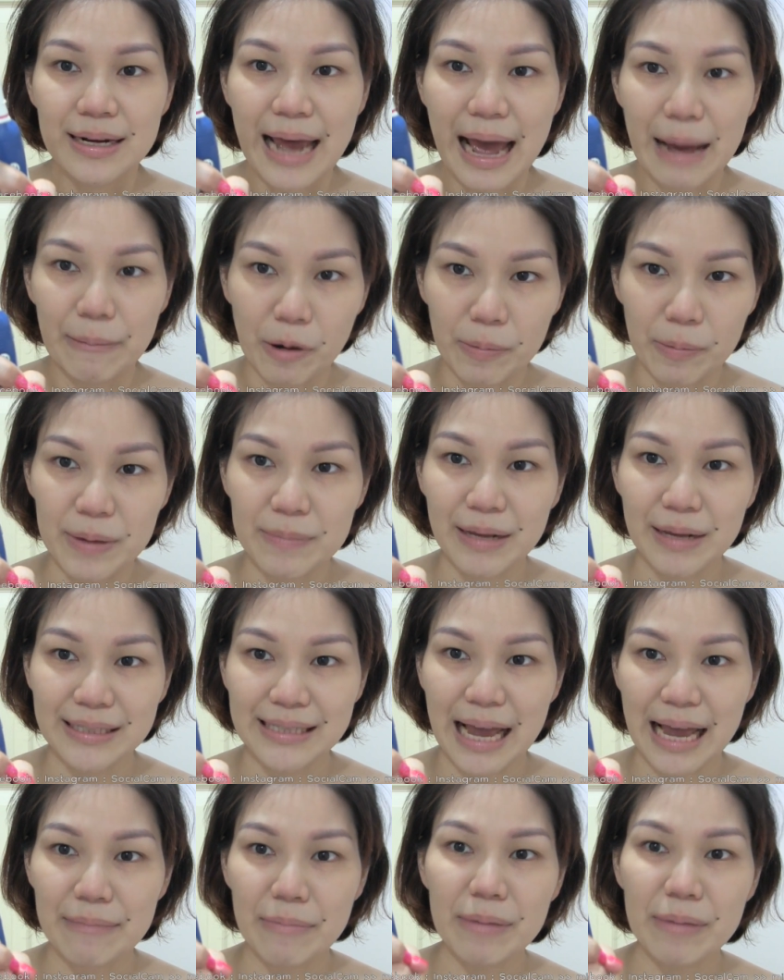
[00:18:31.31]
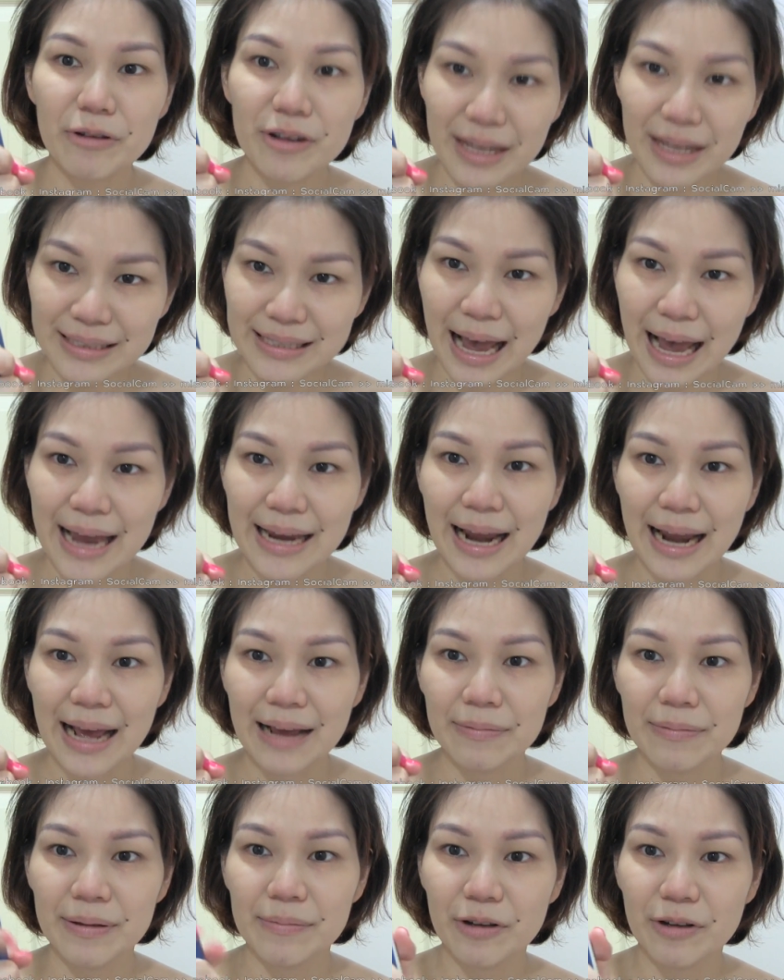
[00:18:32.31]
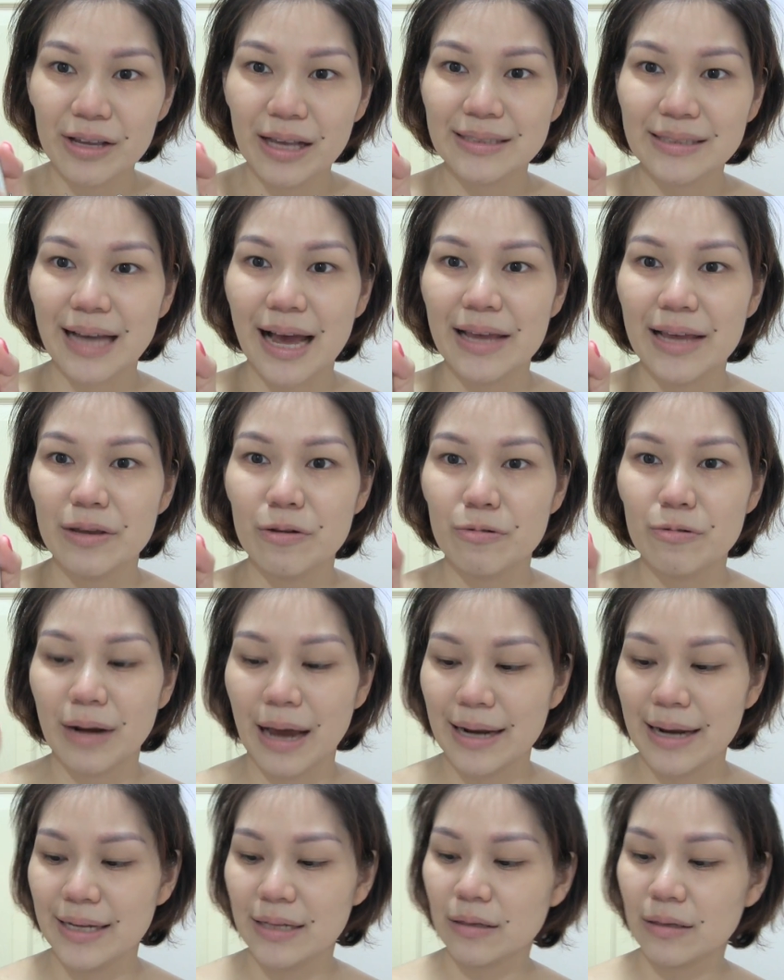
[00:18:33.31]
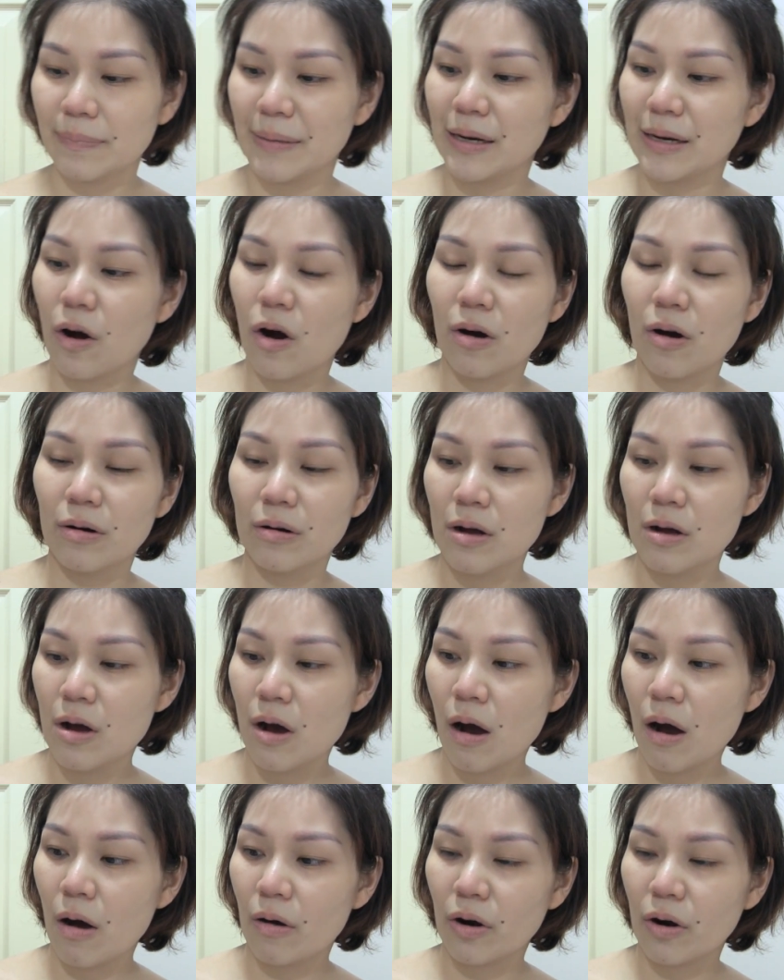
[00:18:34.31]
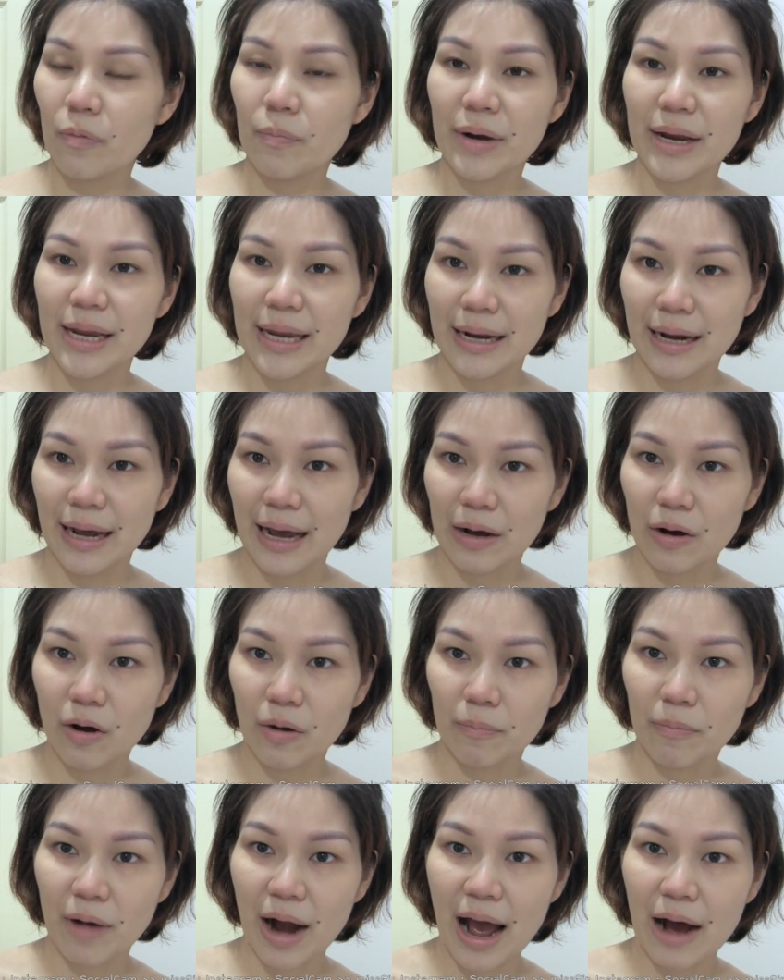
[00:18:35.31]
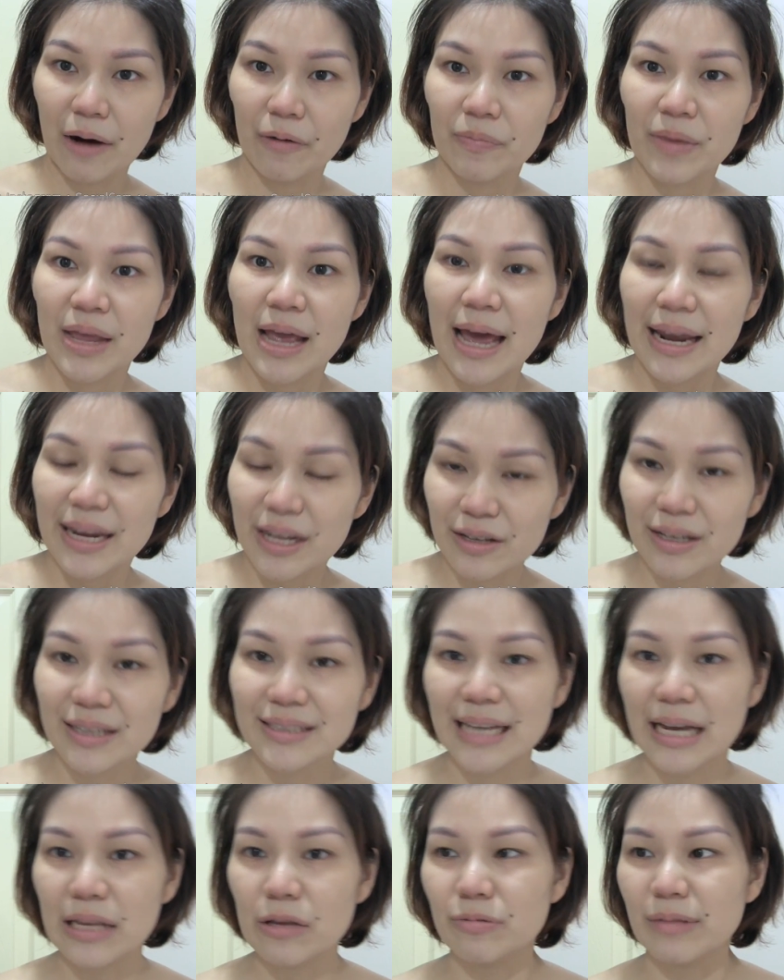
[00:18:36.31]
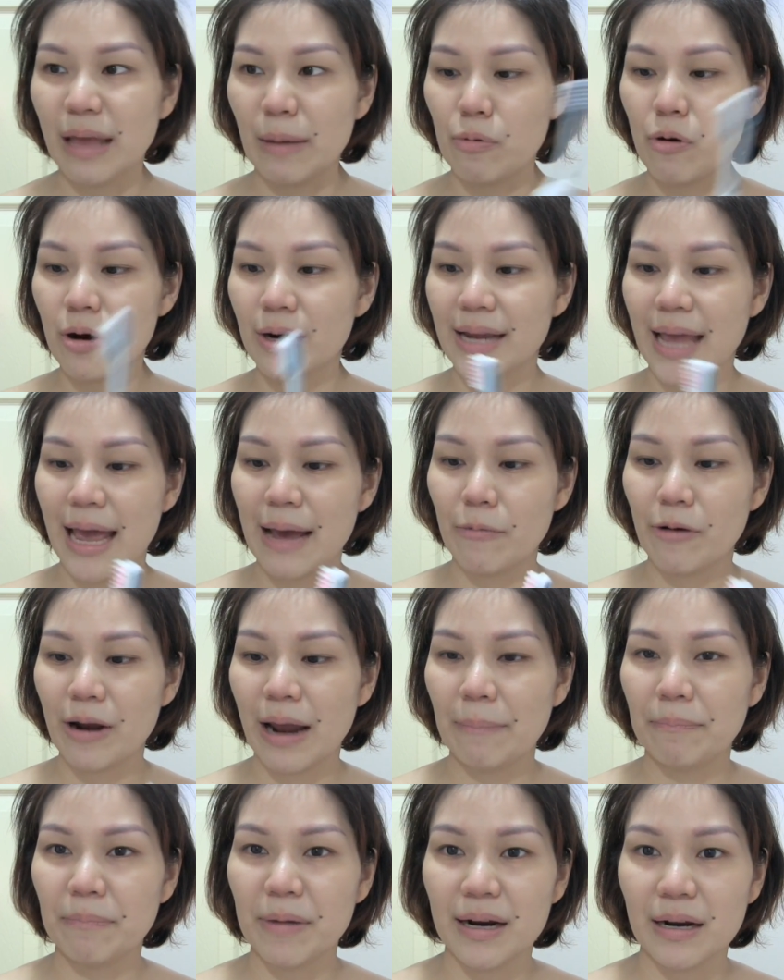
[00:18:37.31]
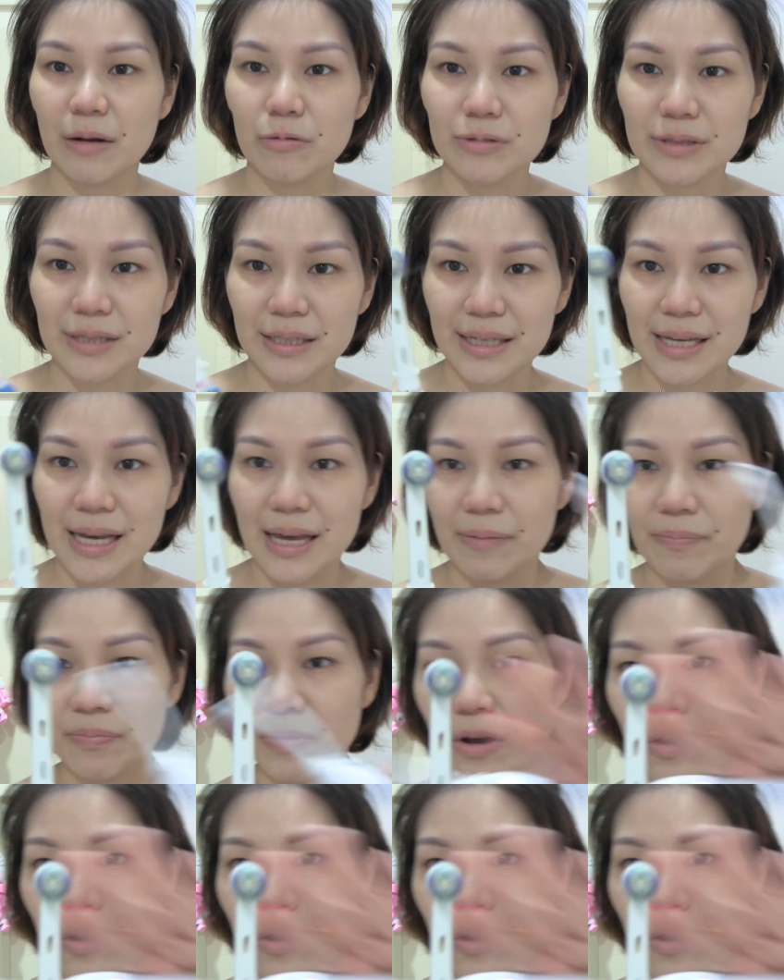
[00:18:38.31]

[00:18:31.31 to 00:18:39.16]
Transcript: ถามบอกพิมพ์ยังใช้ไหมพิมก็ยังใช้นะ พิมพ์ก็ยังใช้อยู่นะอันนี้จะเป็นของอร r บรีนะคะของบราวน์นี่ก็ยังใช้อยู่แต่พวกเนี้ยเวลาเปิดแล้วคุณสังเกต